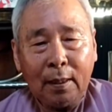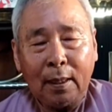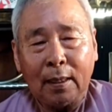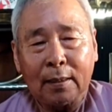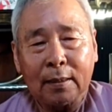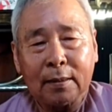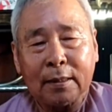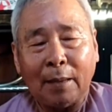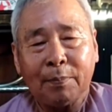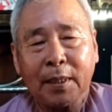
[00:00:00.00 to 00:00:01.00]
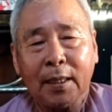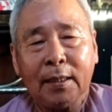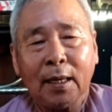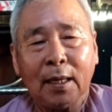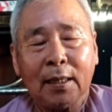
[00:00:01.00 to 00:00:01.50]
à, thậm chí
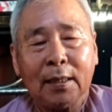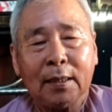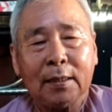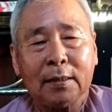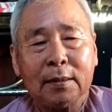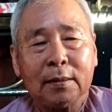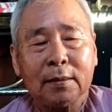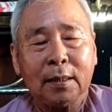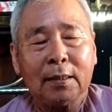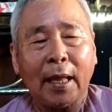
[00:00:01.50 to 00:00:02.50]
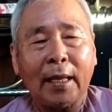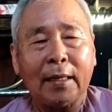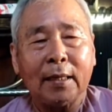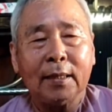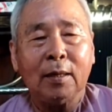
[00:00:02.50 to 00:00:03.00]
nơi đức
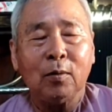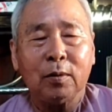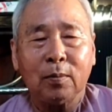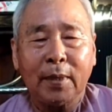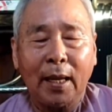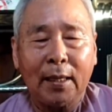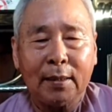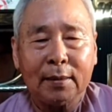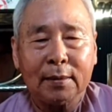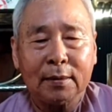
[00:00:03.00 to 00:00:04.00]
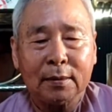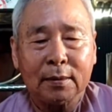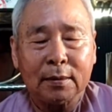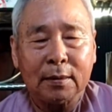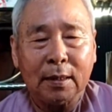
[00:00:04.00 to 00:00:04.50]
thầy kính yêu của chúng ta
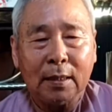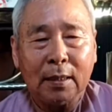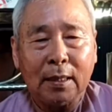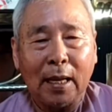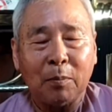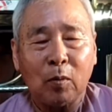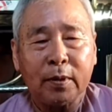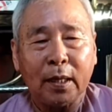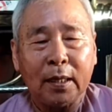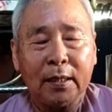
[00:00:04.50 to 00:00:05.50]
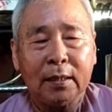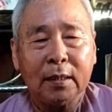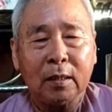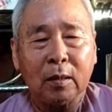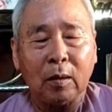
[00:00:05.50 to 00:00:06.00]
là một vị
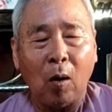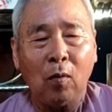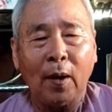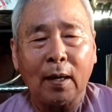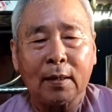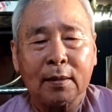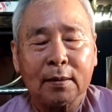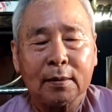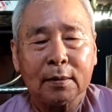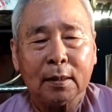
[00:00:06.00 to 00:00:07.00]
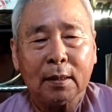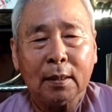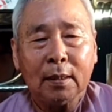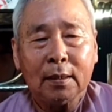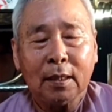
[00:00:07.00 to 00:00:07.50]
cổ phật
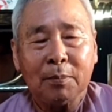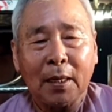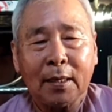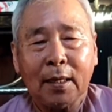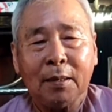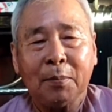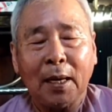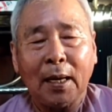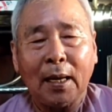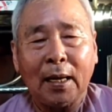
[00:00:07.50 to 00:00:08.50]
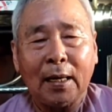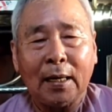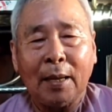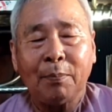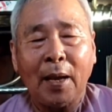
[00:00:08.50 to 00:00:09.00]
nhưng mà khi mà
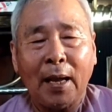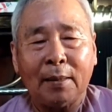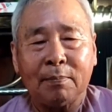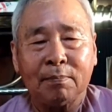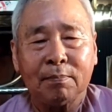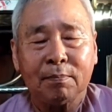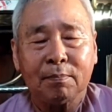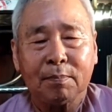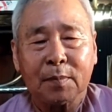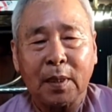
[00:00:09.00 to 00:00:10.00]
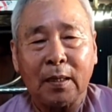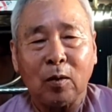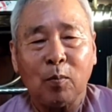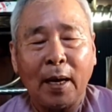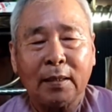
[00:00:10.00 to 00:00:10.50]
lâm phàm thì
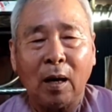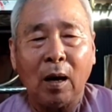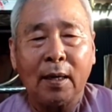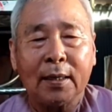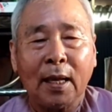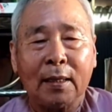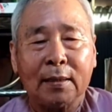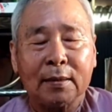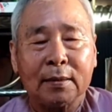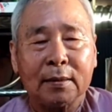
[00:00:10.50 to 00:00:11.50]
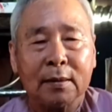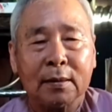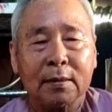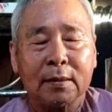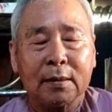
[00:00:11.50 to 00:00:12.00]
cũng phải thọ cái thân
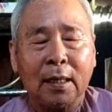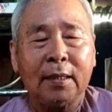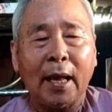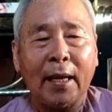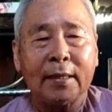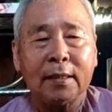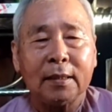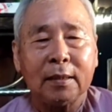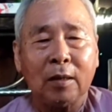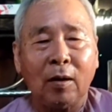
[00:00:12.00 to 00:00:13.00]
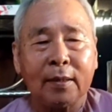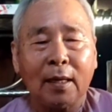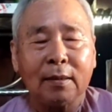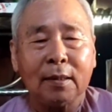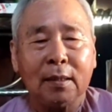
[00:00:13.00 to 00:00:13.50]
tứ đại do
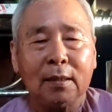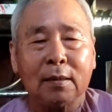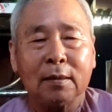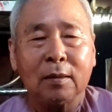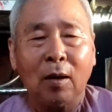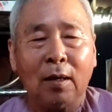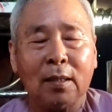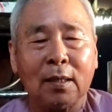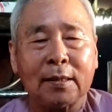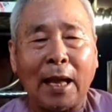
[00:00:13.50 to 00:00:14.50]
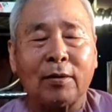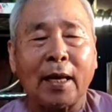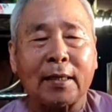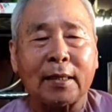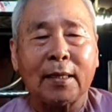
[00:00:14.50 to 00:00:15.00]
đất nước gió lửa tạo
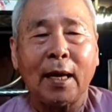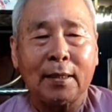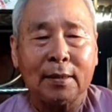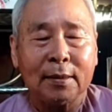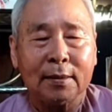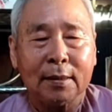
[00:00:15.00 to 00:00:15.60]
thành cái thân